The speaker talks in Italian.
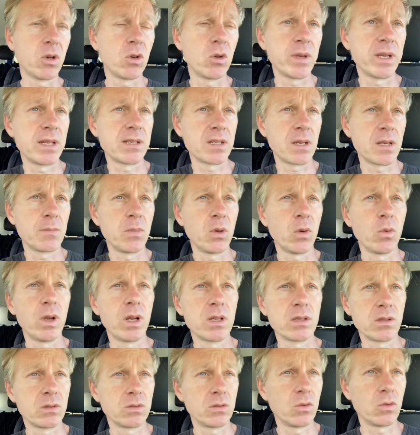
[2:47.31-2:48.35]
come ad esempio
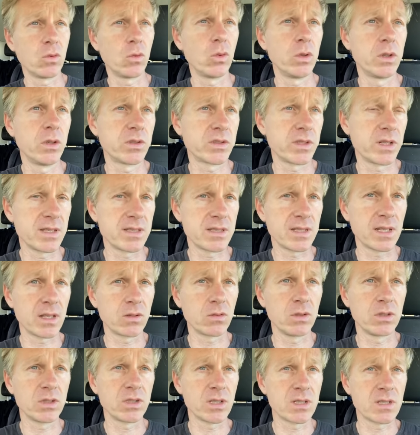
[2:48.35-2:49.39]
quella secondo cui io sarei
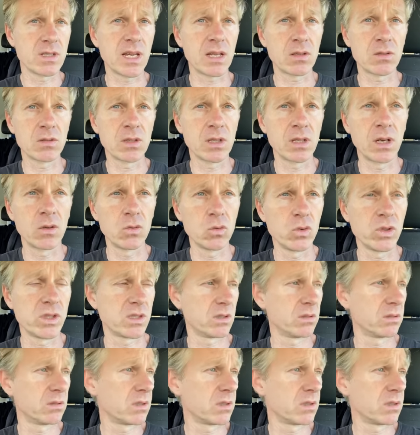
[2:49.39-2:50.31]
stato licenziato dalla Luis.